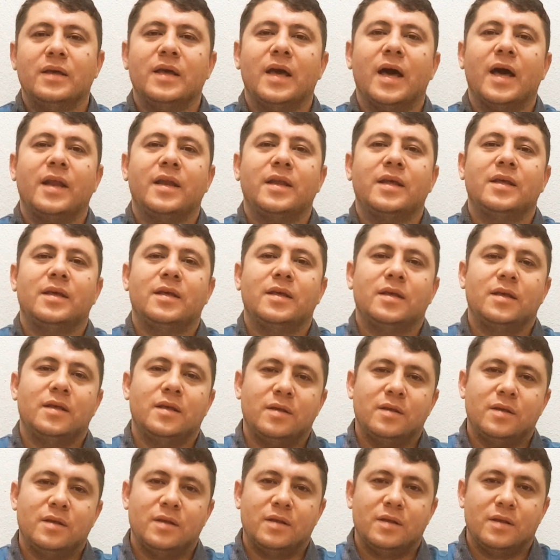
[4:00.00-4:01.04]
Yani
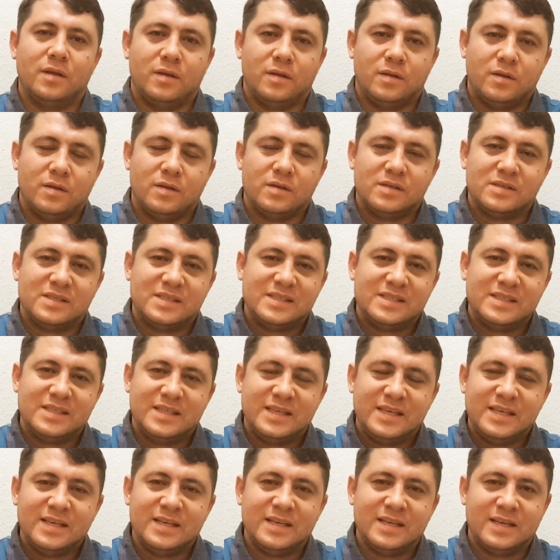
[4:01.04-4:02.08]

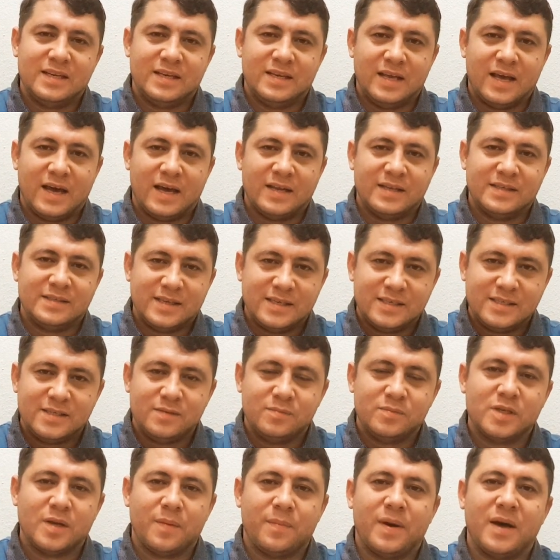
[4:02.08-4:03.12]
din yani
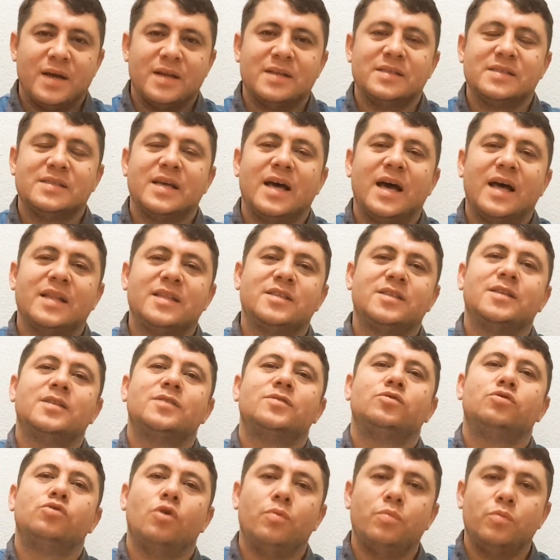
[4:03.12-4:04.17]
seçim zamanı sadece
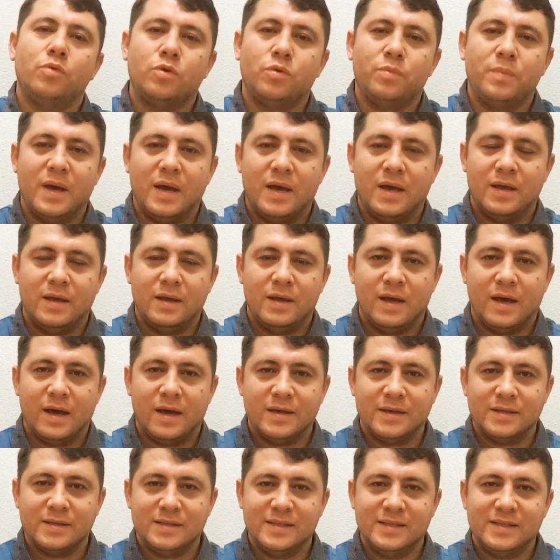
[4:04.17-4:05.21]
sömürme.
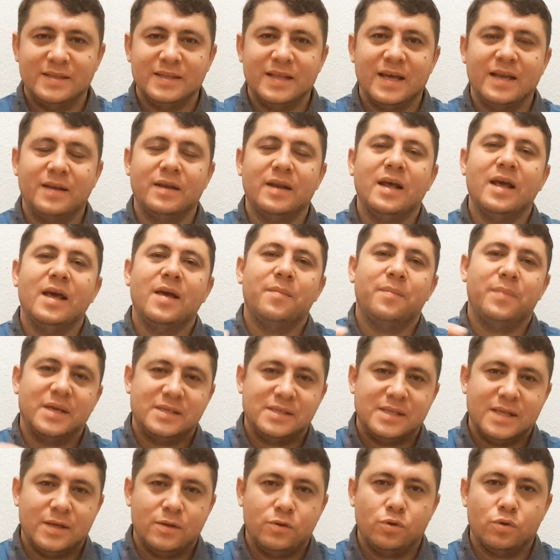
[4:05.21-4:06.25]
Hani dinden
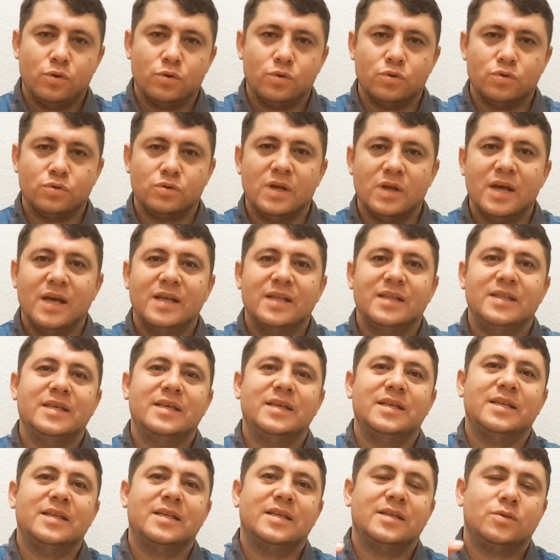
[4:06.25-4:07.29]
besleniyorsunuz,
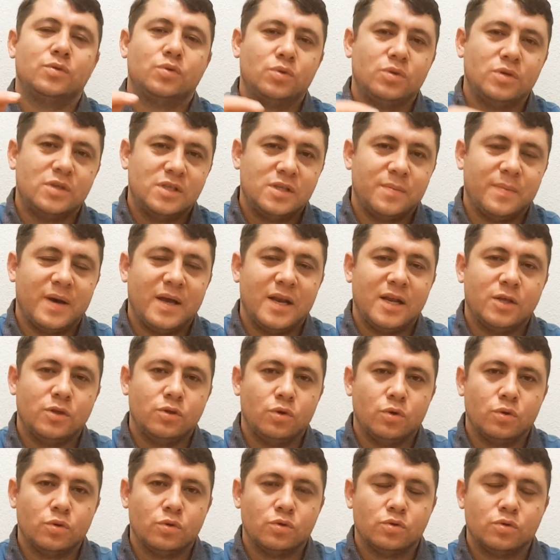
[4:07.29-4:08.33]
dini suistimal
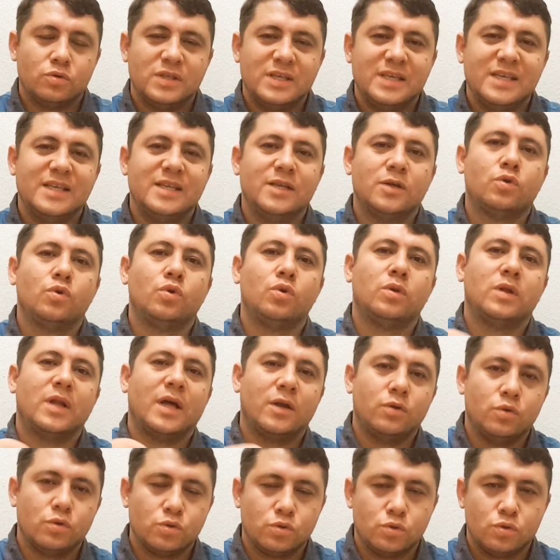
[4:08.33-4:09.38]
ediyorsunuz, dini
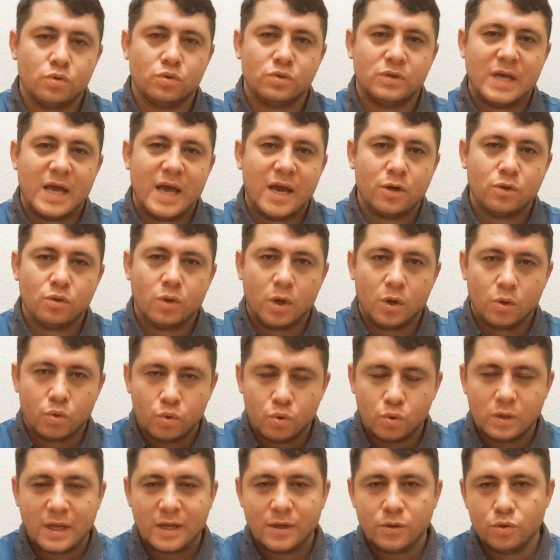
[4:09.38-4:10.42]
kullanıyorsunuz, Erdoğan
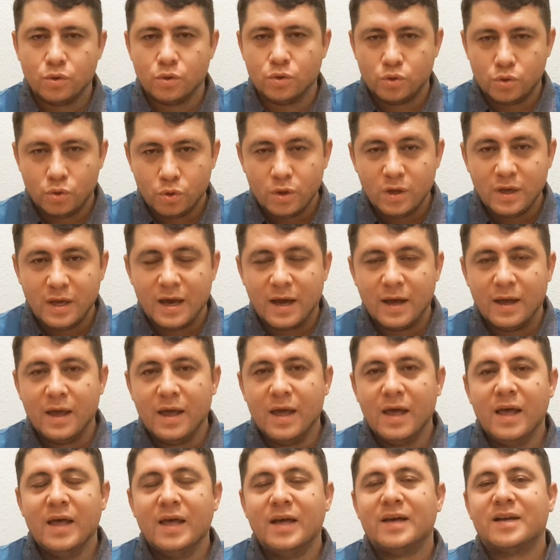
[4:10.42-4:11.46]
kullanıyor diyor ya.
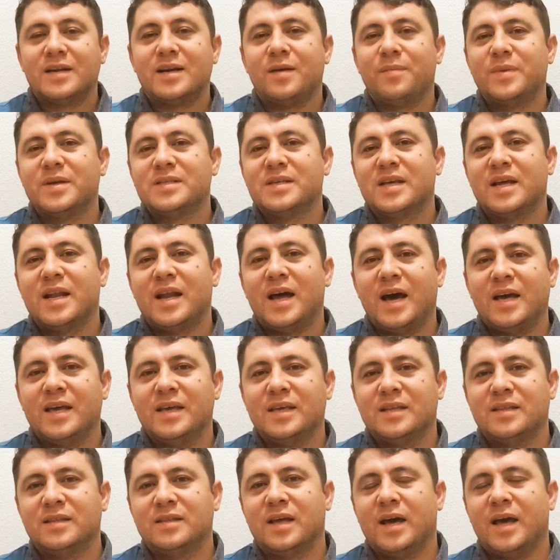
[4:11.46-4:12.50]
Ramazan
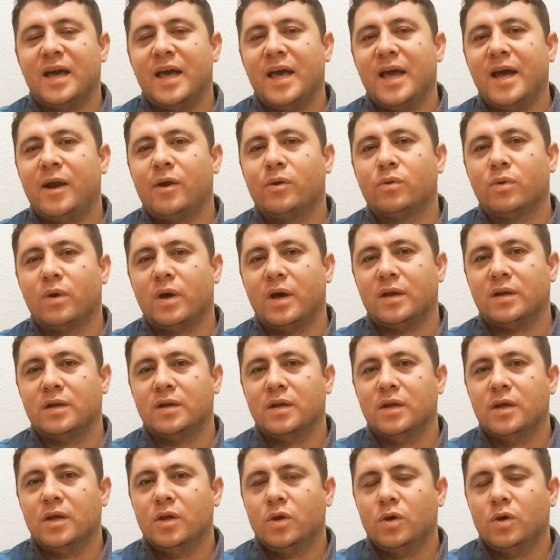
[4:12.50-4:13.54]
ayında
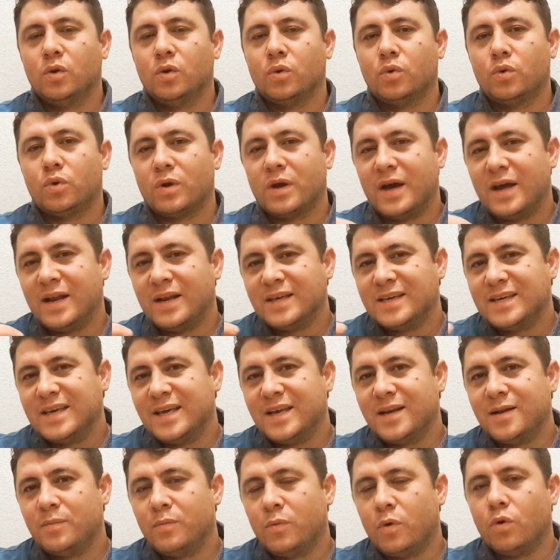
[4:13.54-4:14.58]
Erdoğan Kur'an-ı
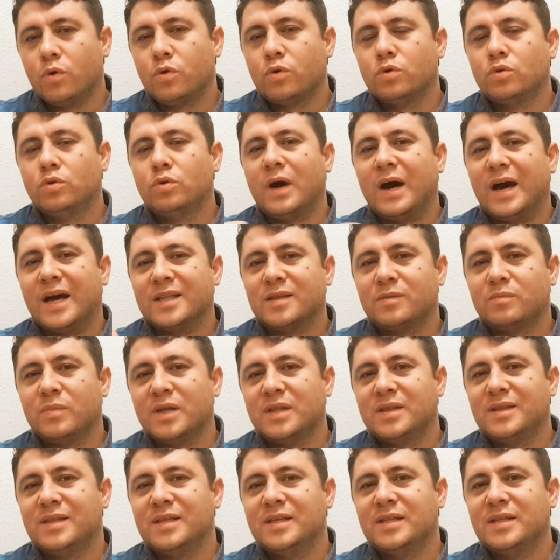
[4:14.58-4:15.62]
Kerim okudu,
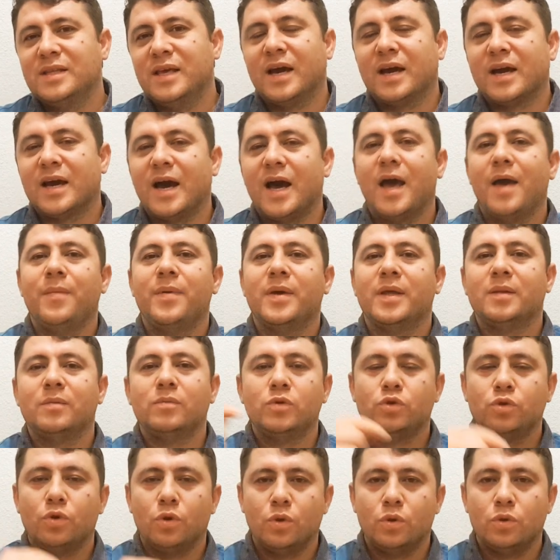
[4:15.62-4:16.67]
hatmetti diye
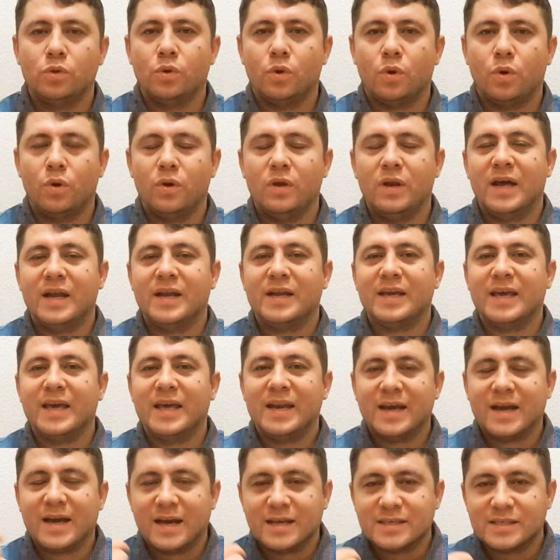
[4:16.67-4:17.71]
kaybetmiş olduğu oyları
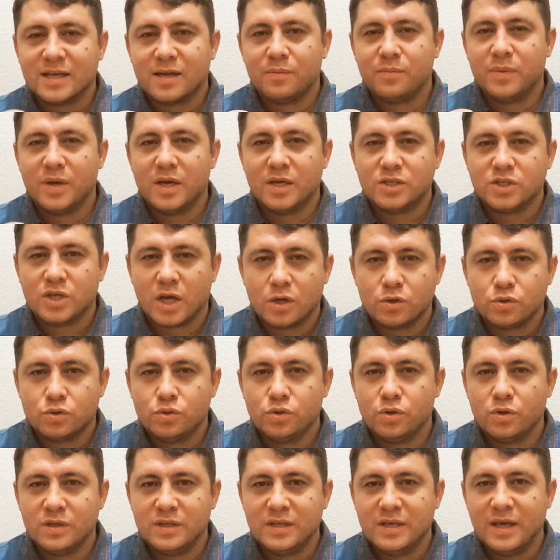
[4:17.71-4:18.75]
geri kazanmaya
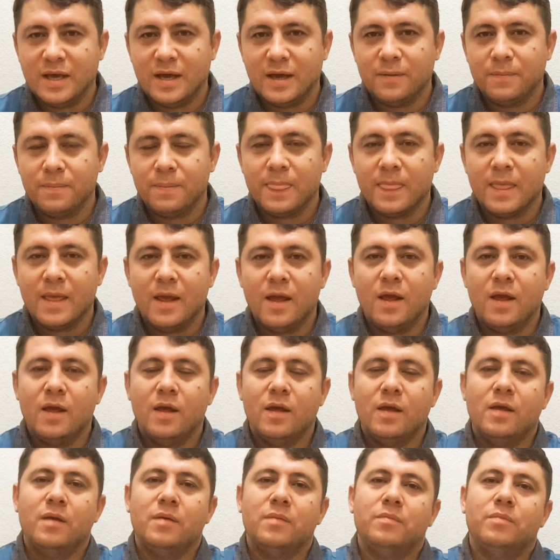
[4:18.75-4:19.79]
çalışıyor diye
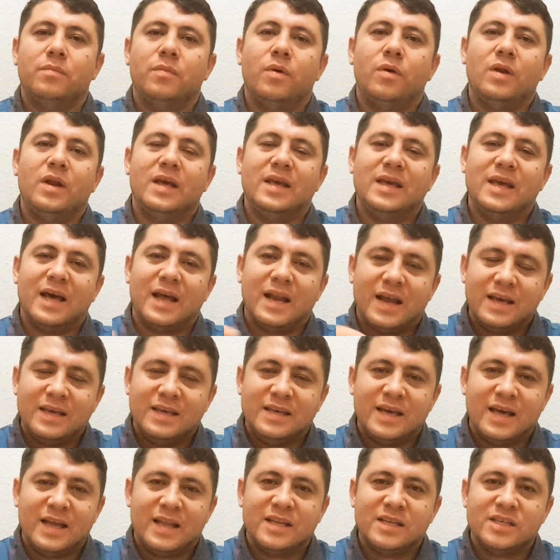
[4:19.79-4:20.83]
böyle yalan
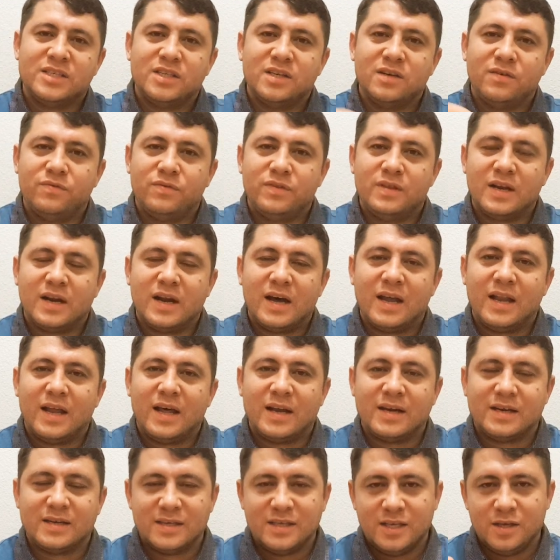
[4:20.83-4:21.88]
yanlış
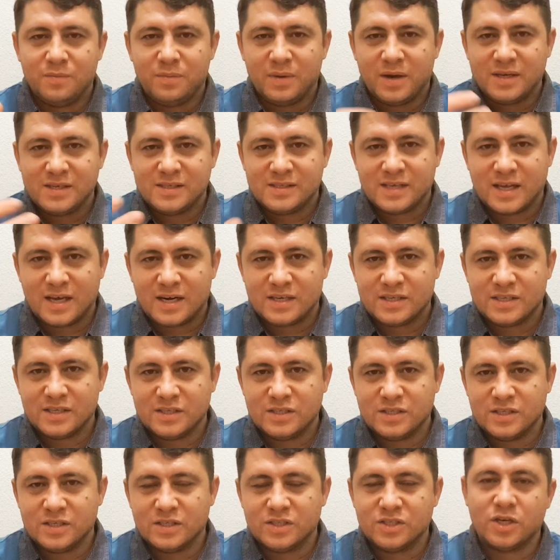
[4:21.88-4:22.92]
iftiralar, imaj
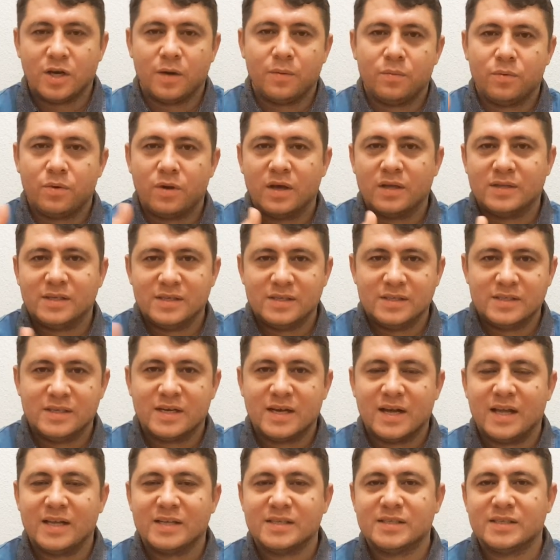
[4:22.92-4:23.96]
sarsıcı, çamur at, izi
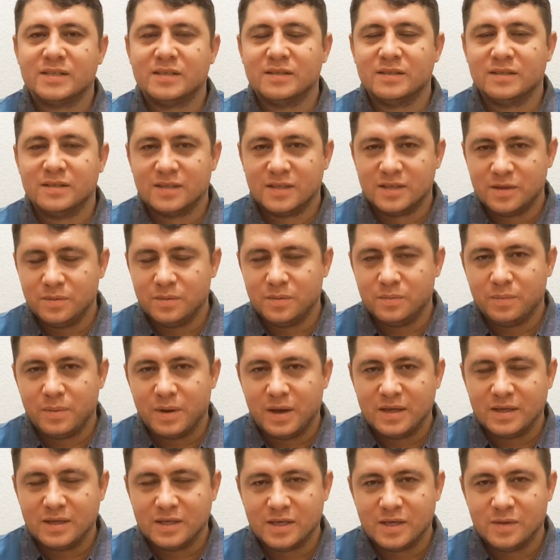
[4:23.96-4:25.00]
kalsın
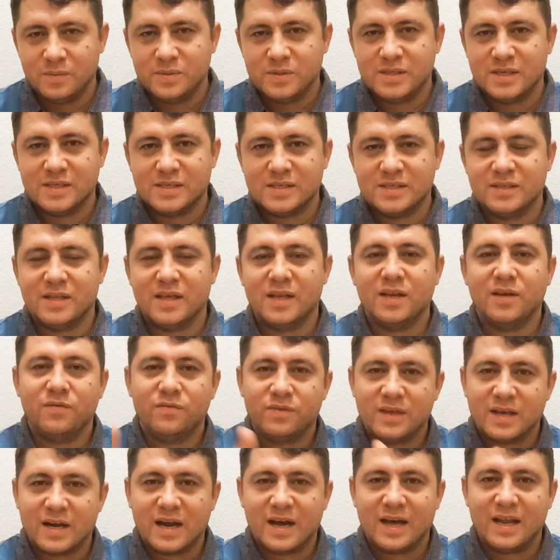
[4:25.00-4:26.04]
gibicesinden
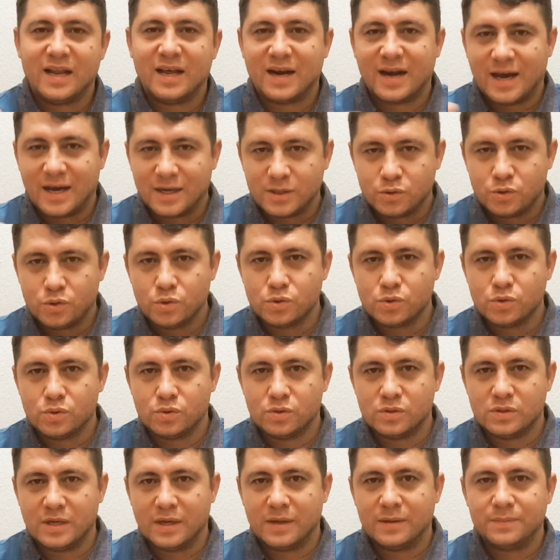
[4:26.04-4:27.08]
iftiralar
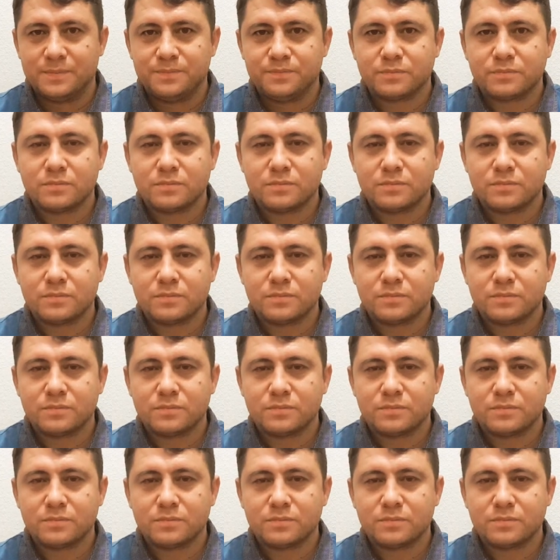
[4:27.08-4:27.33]
atıyorsunuz ya.